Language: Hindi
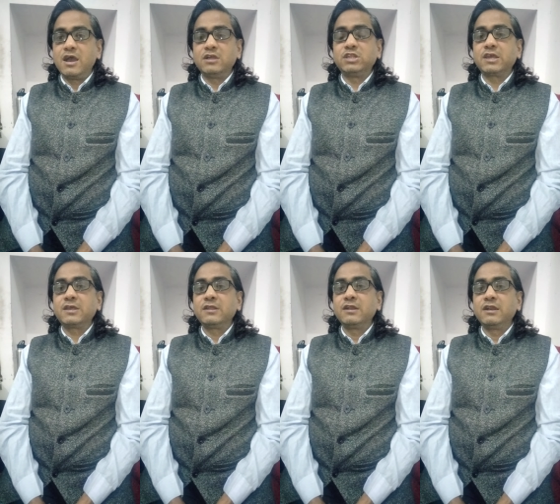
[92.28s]

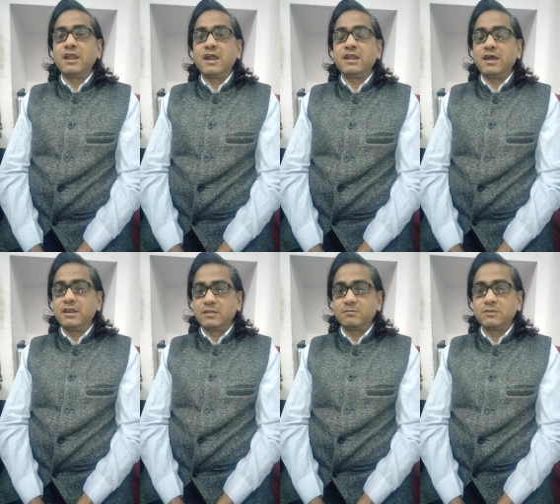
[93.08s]
अदरक ना
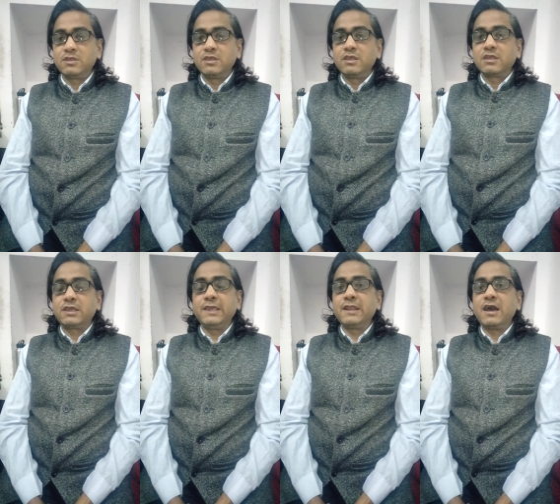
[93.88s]
डालें
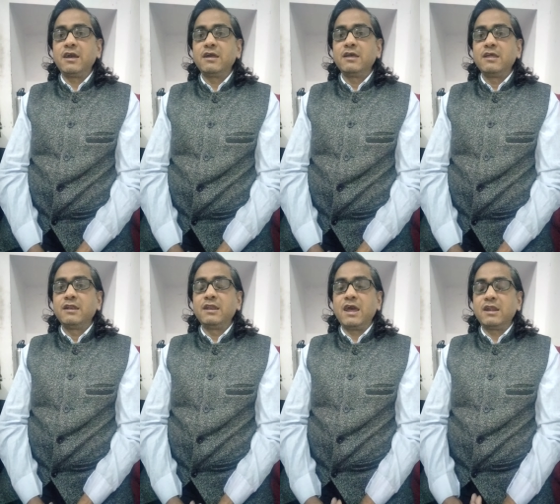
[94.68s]
खीरा
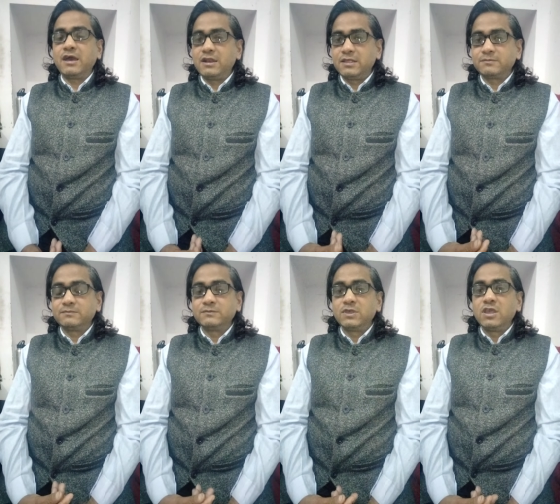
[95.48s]
ना डालें
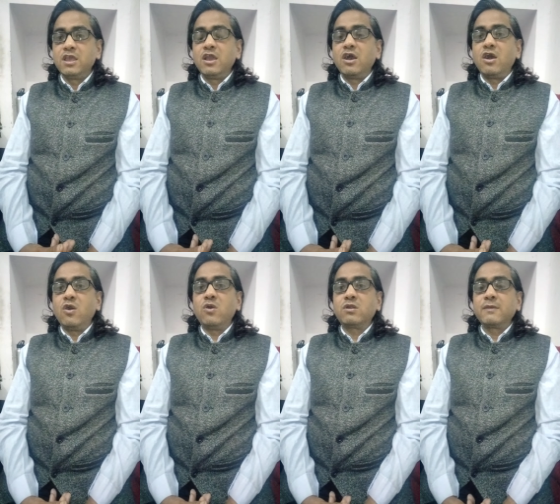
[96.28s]

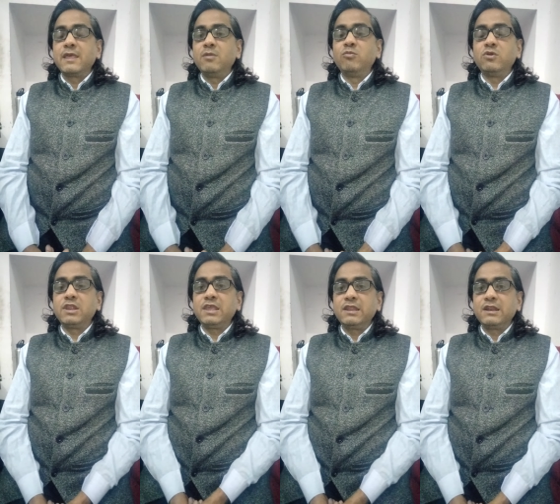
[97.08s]
और
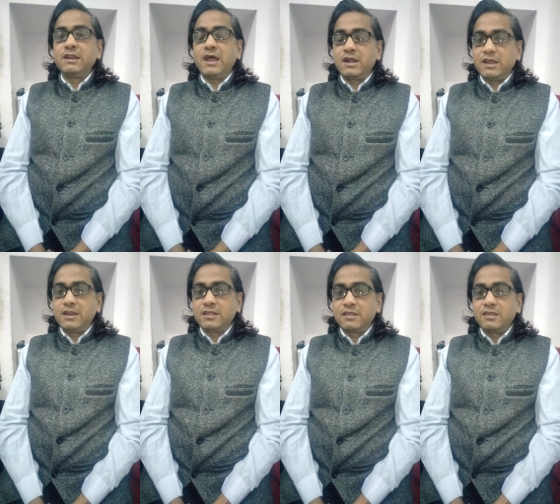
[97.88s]
मूली ना
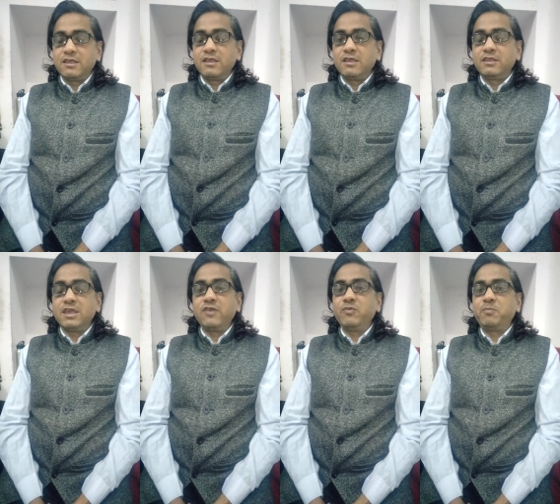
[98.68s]
डालें
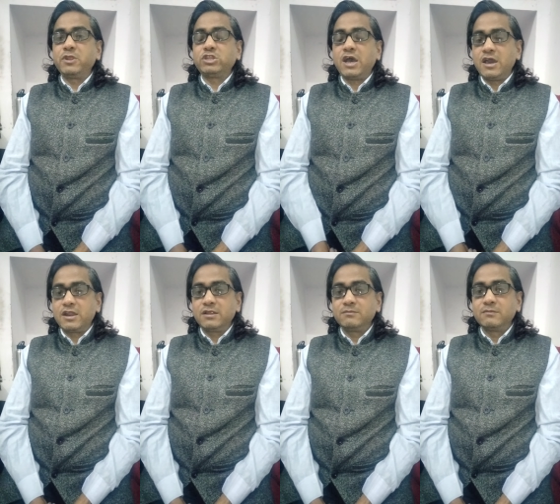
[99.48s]
ये विपरीत आहार
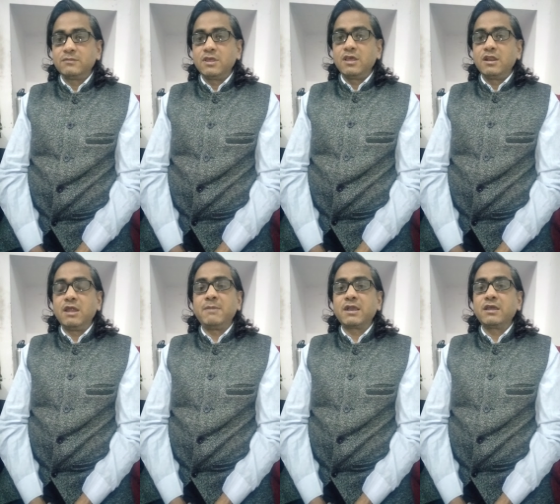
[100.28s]
है
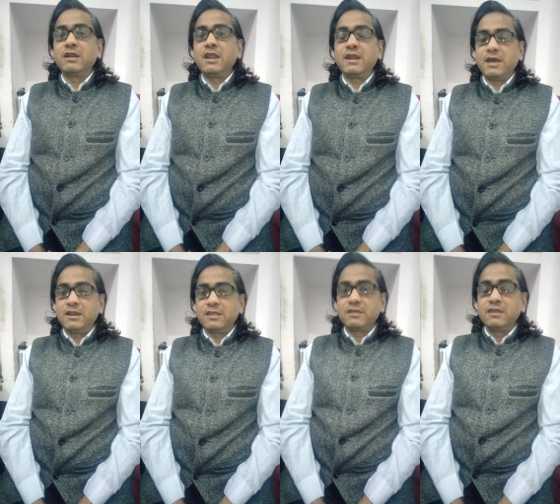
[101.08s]
नमक ना डालें